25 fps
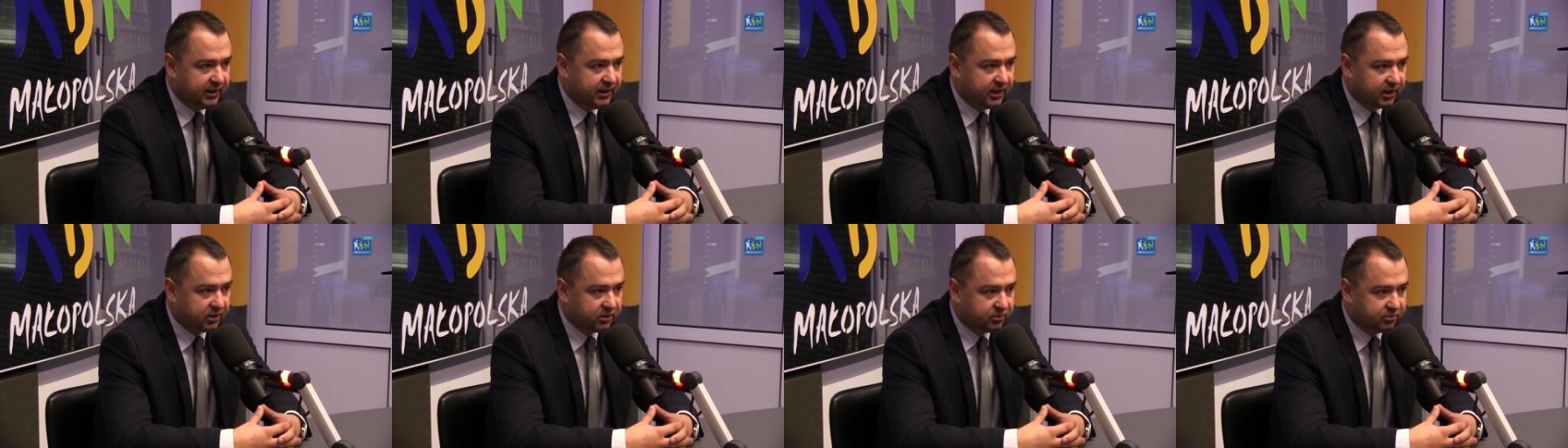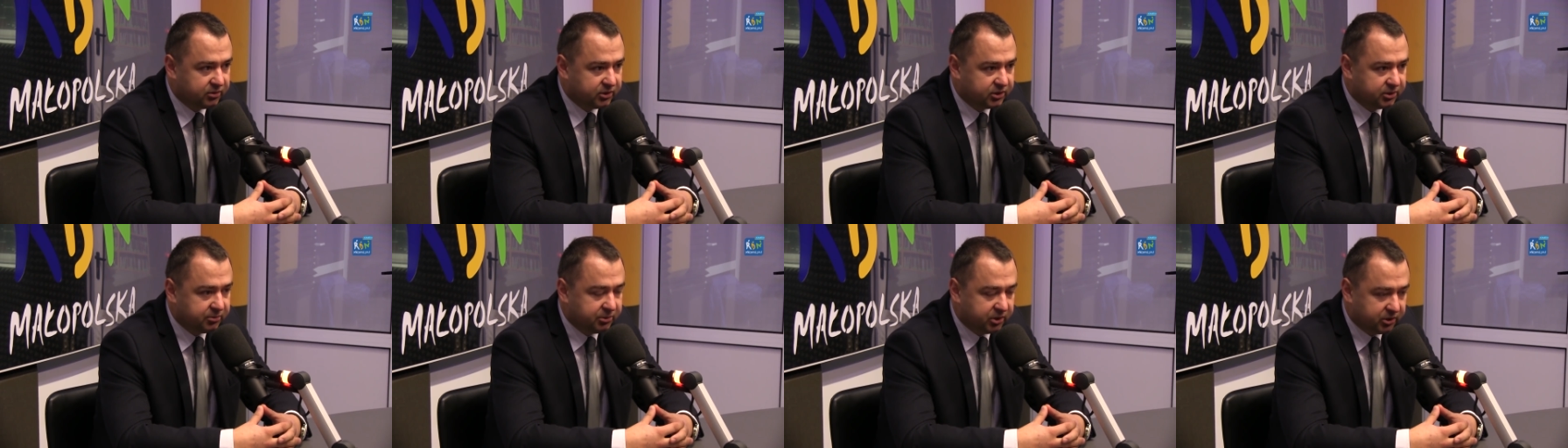jak
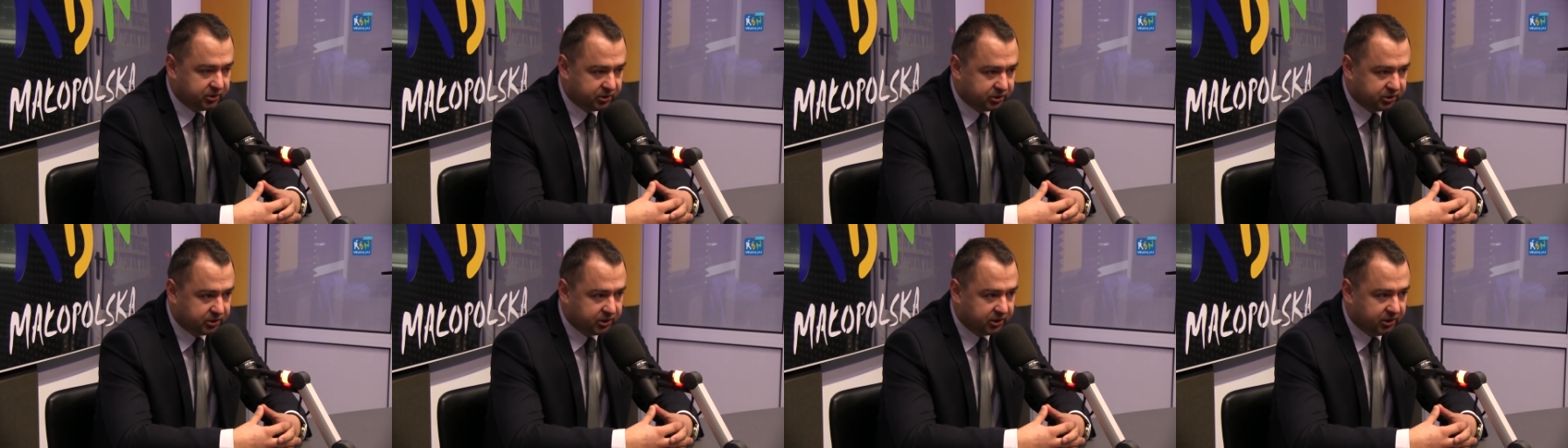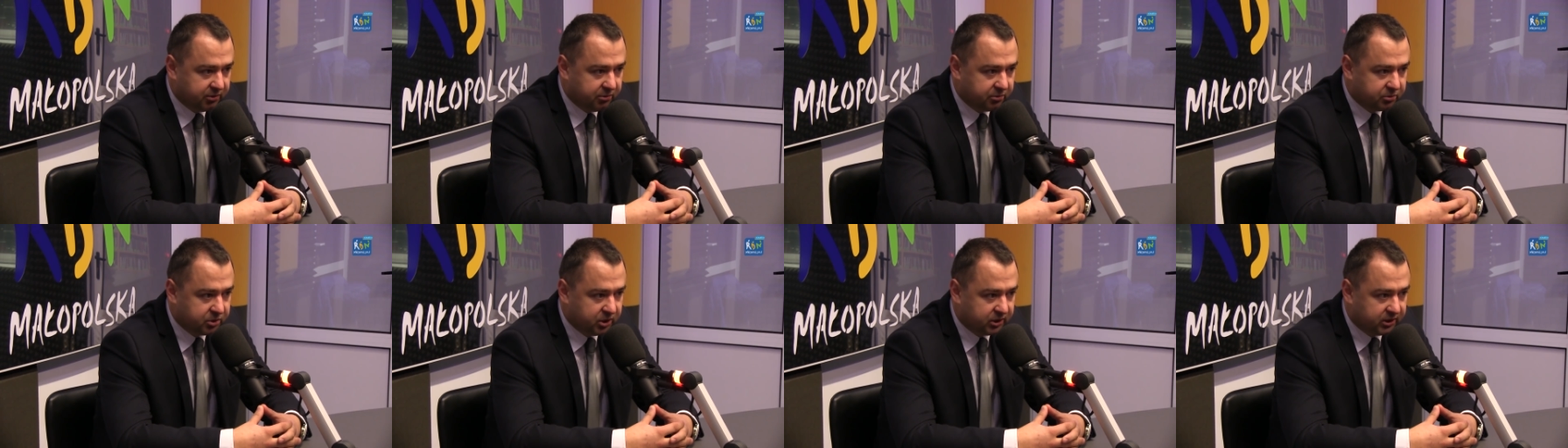otworzymy,
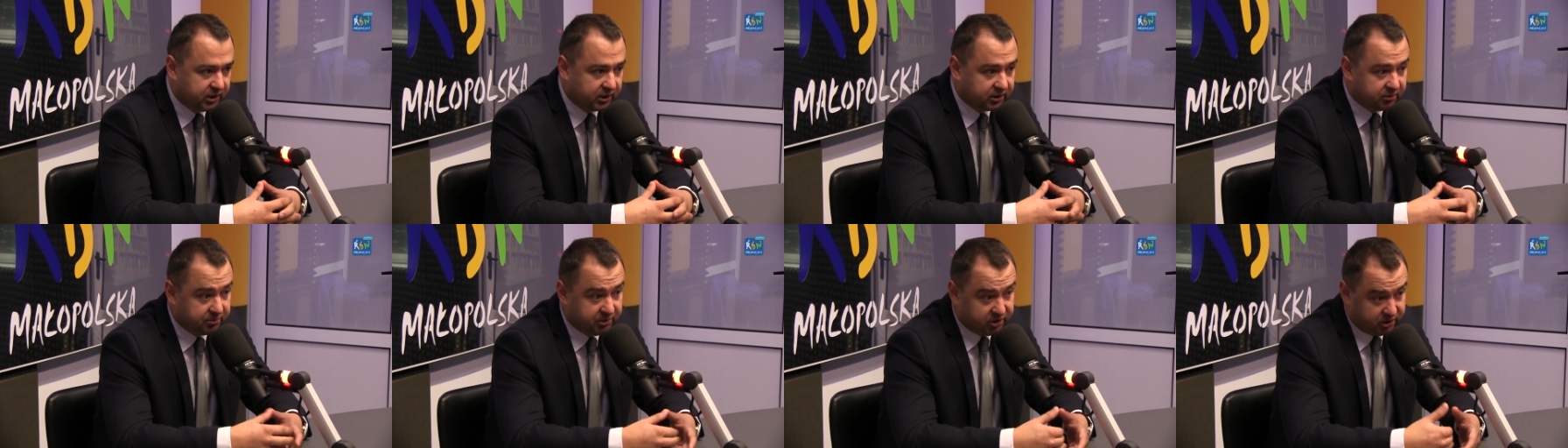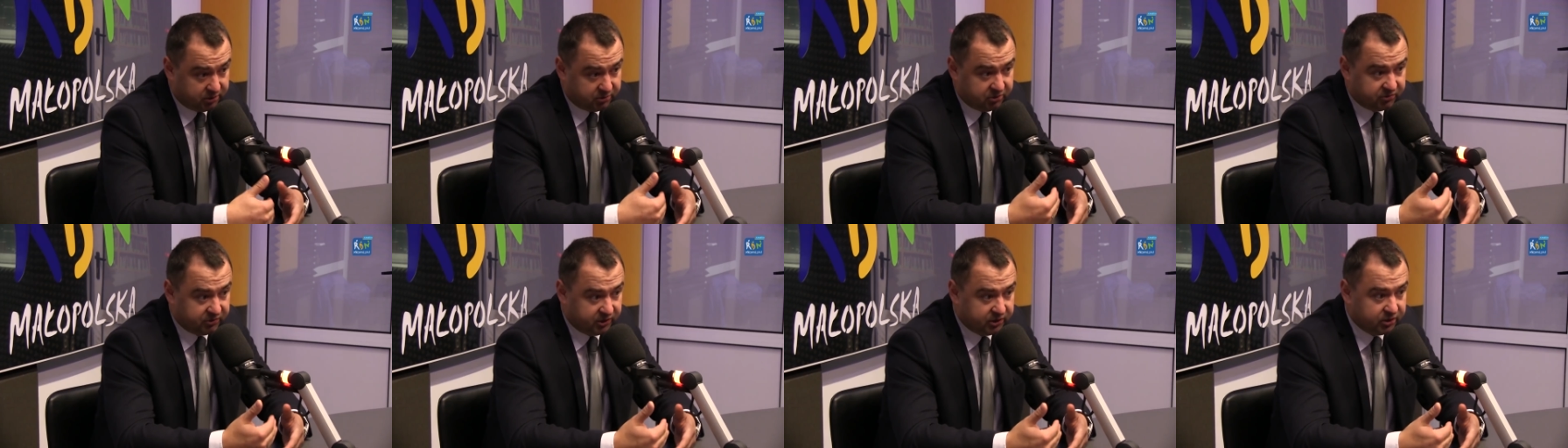rozstrzygniemy przetarg,
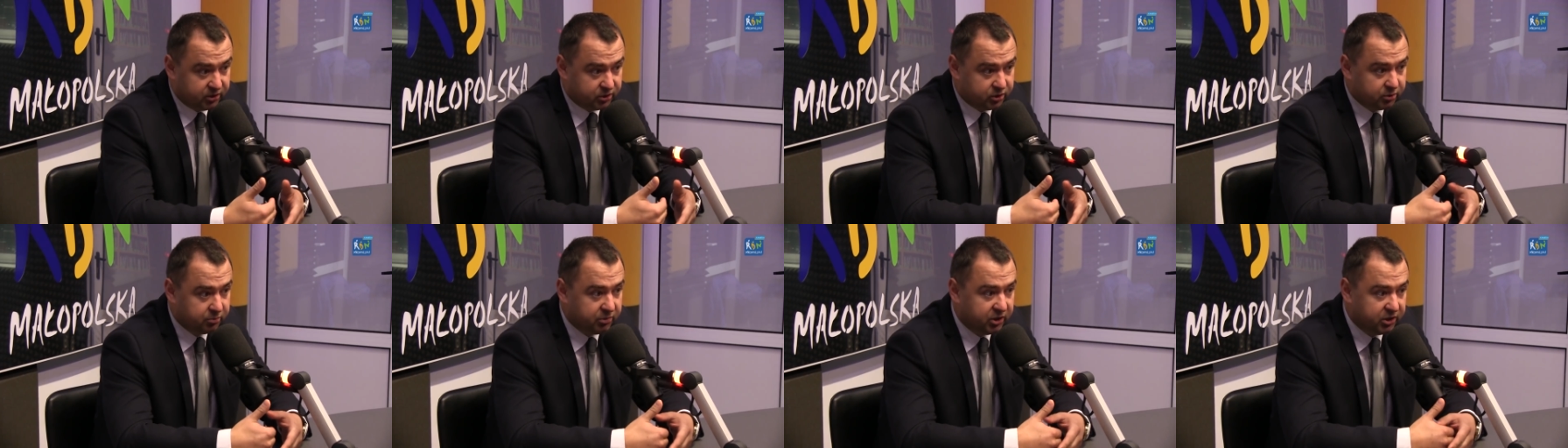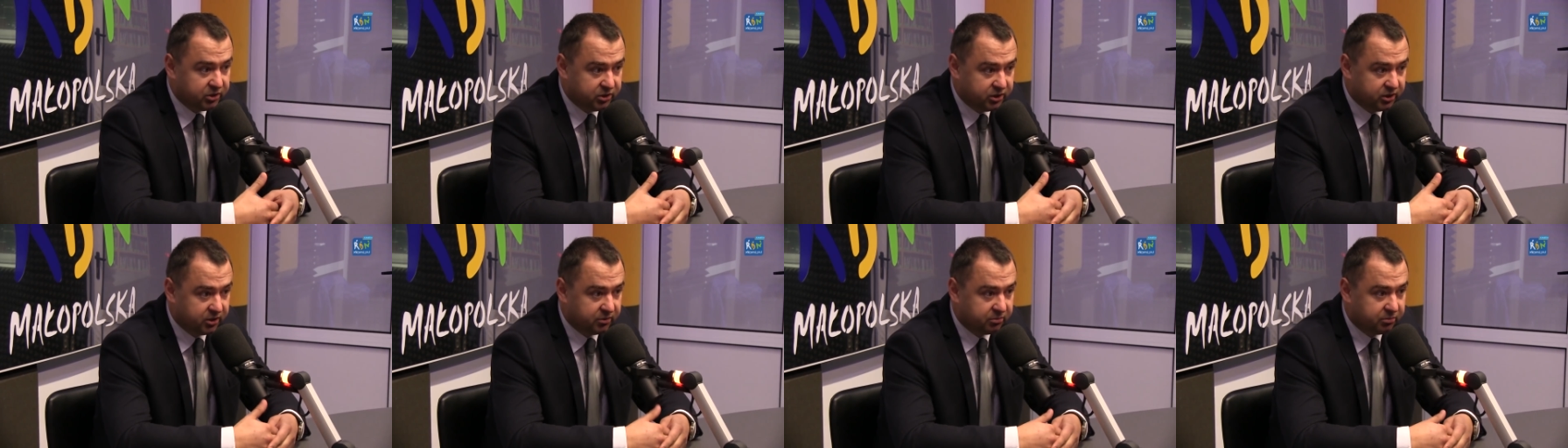będziemy wiedzieć, czy
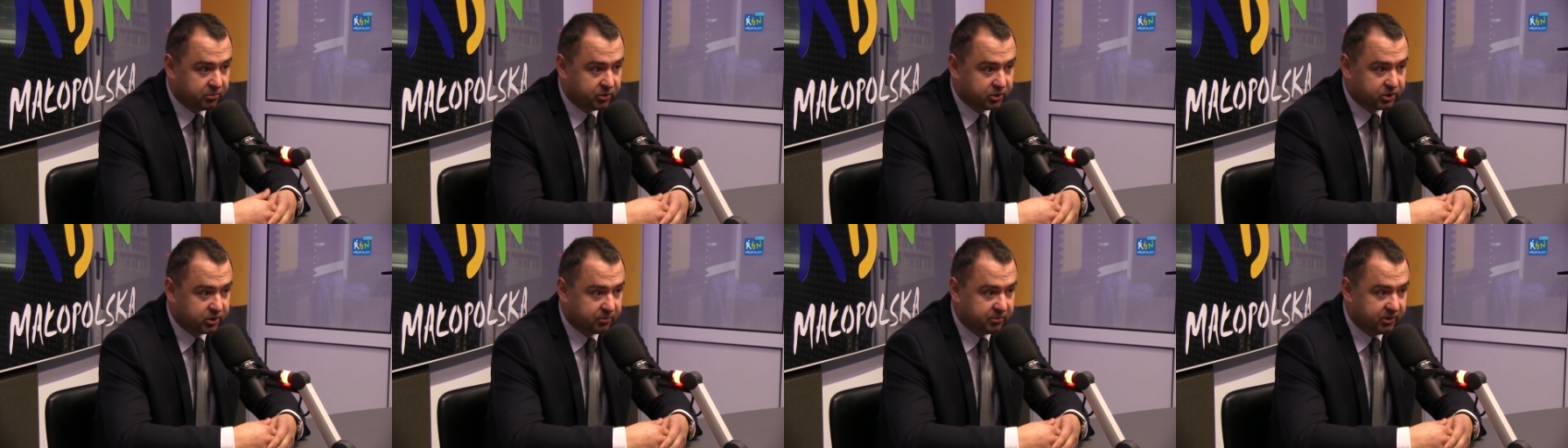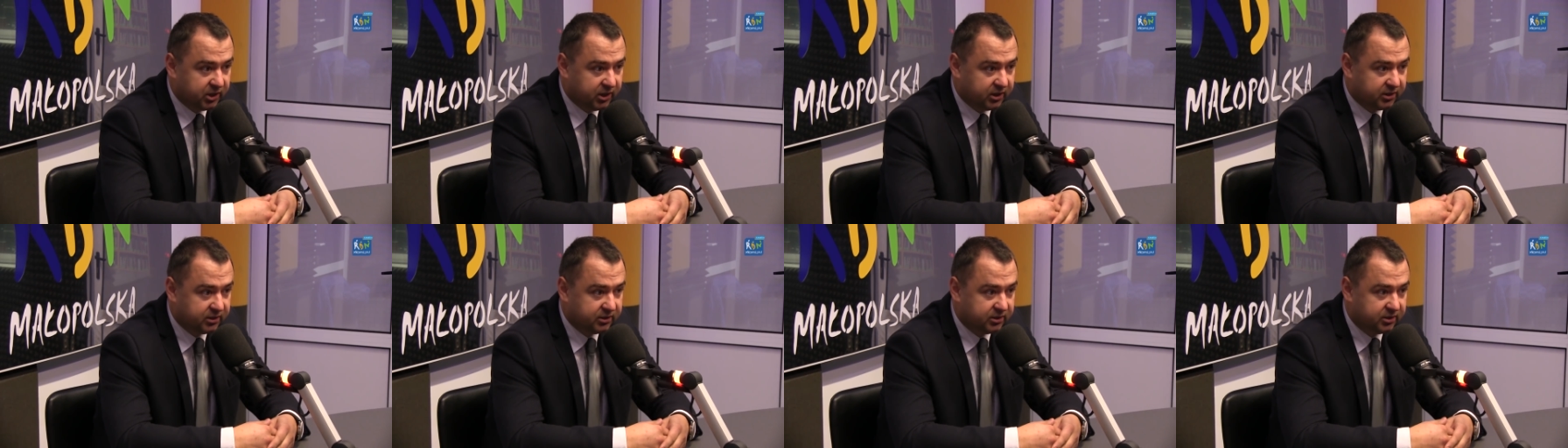będzie
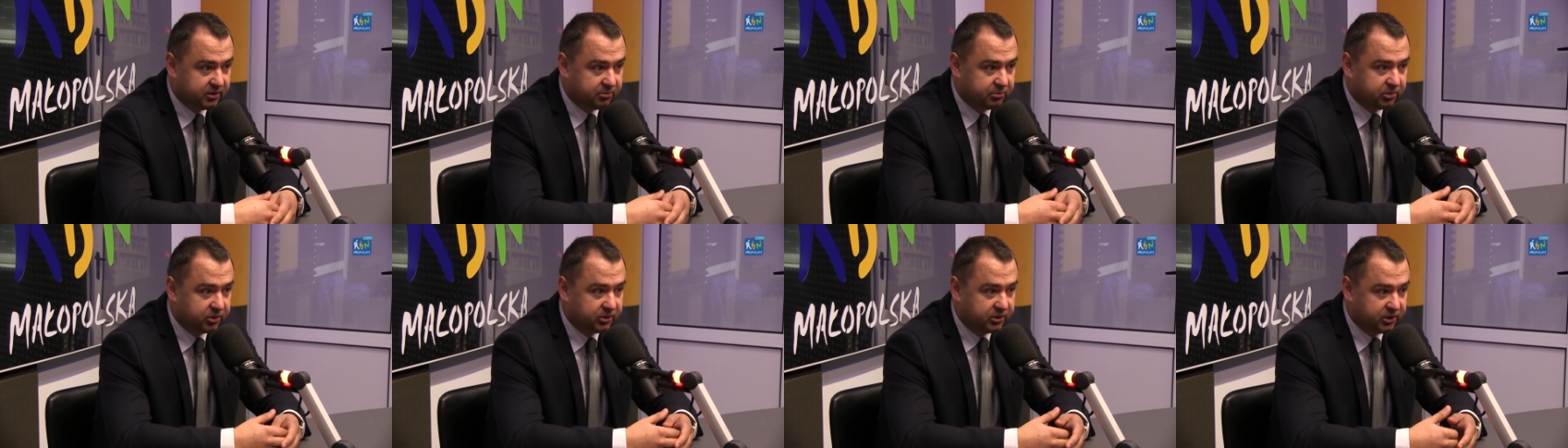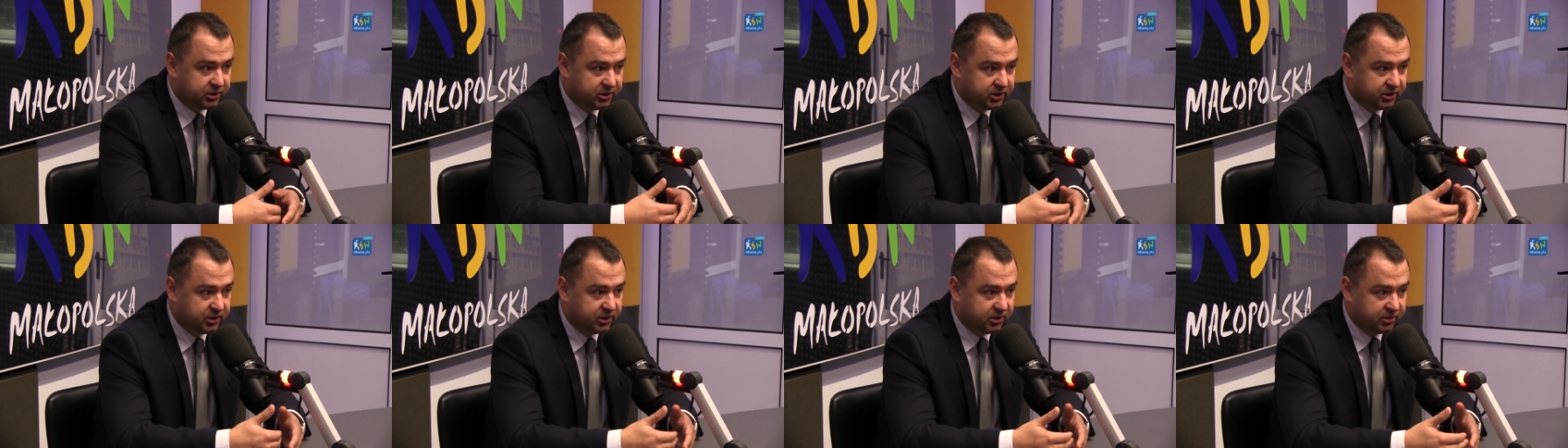potrzebna y,
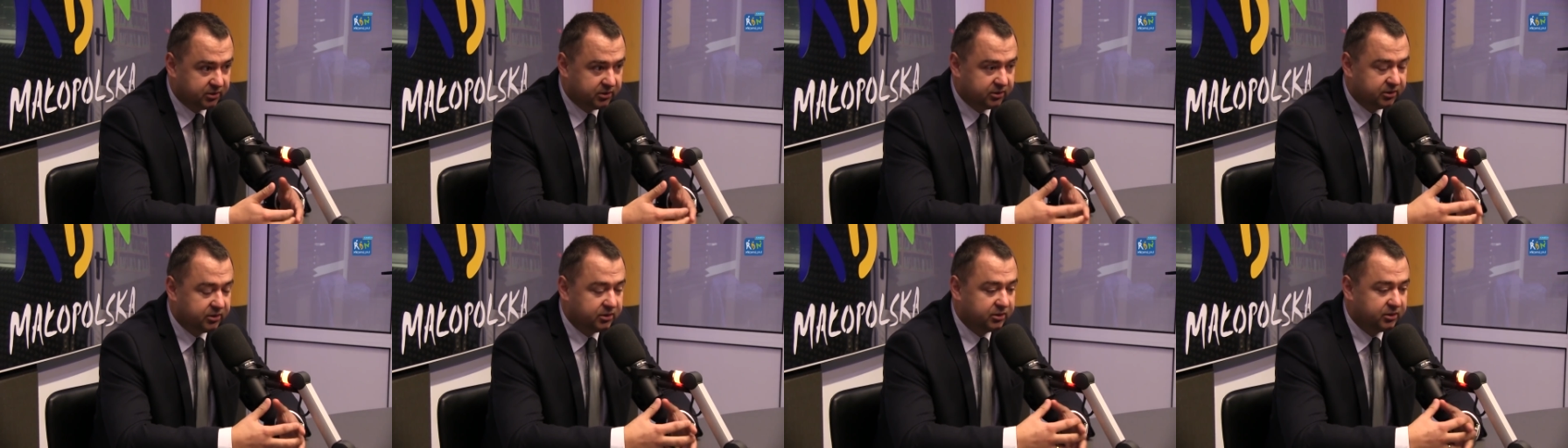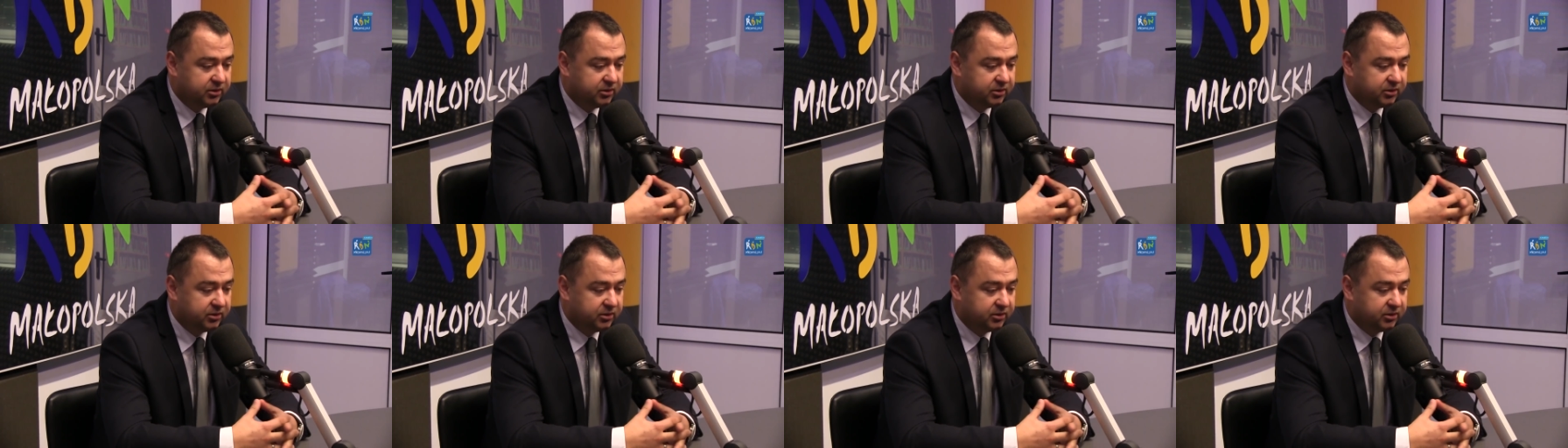podniesienie